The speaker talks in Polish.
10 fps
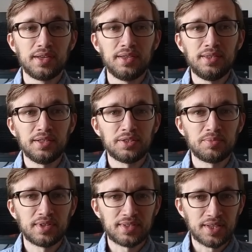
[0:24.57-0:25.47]
I tekst
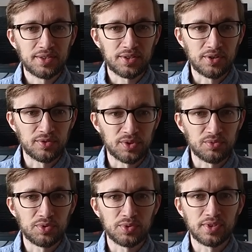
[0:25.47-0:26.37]
mnie
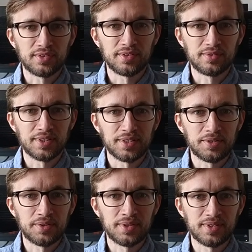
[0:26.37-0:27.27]
zaintrygował, był
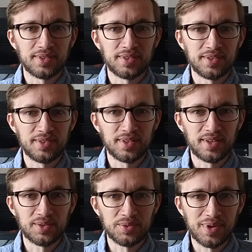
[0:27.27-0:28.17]
zdecydowanie
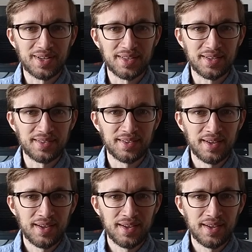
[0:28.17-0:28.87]
intelektualnie